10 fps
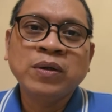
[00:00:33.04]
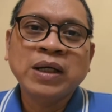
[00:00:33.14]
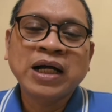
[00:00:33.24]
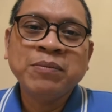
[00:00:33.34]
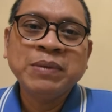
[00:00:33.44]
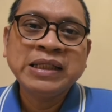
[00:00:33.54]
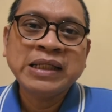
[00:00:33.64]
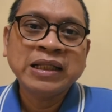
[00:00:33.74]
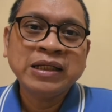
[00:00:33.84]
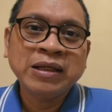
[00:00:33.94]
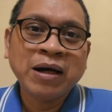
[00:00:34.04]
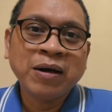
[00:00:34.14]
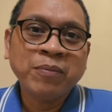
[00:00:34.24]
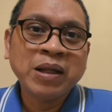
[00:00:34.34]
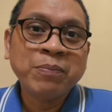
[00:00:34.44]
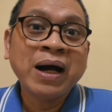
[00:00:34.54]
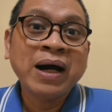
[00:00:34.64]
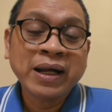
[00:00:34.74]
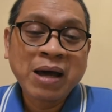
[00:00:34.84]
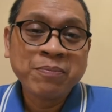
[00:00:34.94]
gagamitin natin ng, na pang
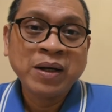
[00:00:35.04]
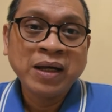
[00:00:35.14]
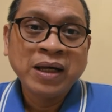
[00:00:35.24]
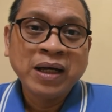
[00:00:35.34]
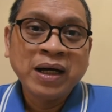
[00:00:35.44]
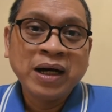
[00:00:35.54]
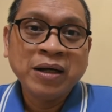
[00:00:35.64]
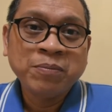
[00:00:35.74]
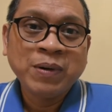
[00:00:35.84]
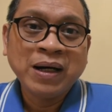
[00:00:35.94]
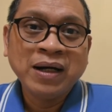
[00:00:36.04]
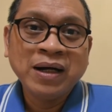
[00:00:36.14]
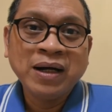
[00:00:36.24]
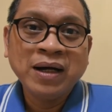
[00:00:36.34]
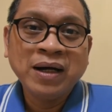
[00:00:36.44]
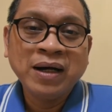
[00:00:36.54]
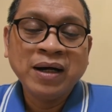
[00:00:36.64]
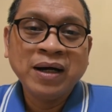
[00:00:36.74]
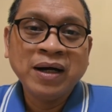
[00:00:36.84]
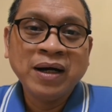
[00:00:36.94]
crop at pang
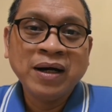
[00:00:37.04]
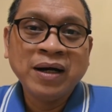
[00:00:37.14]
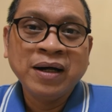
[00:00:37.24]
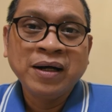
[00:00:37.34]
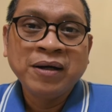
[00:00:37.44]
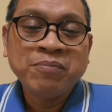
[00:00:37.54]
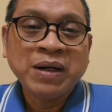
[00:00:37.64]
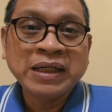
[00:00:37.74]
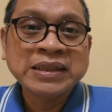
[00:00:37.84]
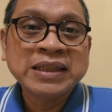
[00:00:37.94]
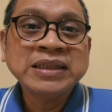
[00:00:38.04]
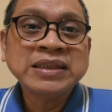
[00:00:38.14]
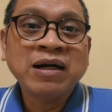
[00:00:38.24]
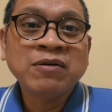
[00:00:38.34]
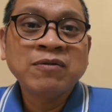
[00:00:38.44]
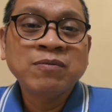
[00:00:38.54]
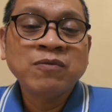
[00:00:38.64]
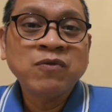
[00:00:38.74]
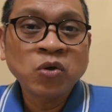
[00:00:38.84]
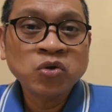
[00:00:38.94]
uh, pang resize ng
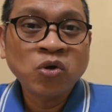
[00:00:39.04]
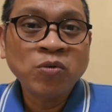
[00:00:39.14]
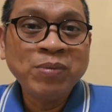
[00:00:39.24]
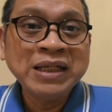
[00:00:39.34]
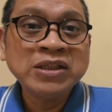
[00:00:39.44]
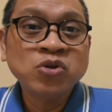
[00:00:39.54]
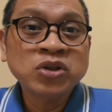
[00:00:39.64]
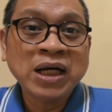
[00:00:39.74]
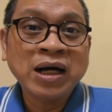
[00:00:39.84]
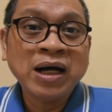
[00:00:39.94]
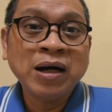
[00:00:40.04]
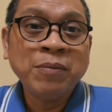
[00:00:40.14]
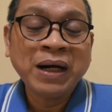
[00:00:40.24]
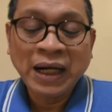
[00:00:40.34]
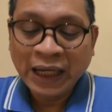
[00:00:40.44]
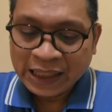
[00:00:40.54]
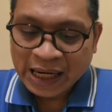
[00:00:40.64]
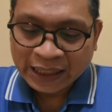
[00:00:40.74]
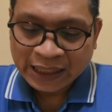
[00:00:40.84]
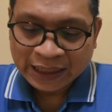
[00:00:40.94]
photo based do sa
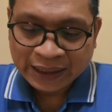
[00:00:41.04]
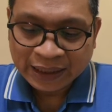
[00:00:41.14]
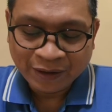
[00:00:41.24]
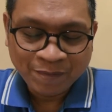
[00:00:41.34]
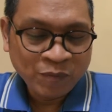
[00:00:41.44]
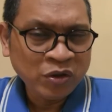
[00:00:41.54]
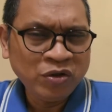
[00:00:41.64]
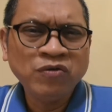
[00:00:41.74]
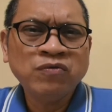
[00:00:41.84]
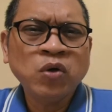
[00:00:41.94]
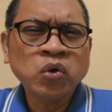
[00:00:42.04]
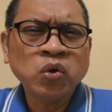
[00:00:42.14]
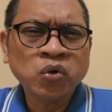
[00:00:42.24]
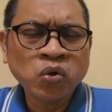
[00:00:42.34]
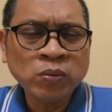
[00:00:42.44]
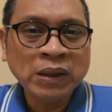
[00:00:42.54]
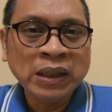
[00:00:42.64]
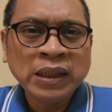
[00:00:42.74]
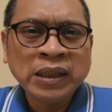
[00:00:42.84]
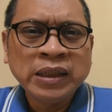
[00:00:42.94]
pangangailangan natin, yung photo room.
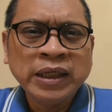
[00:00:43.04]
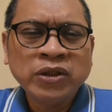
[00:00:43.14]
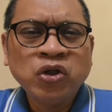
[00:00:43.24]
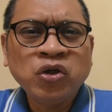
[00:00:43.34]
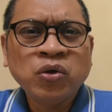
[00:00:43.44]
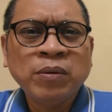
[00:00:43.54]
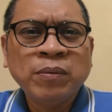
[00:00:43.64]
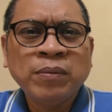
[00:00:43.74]
Ito yung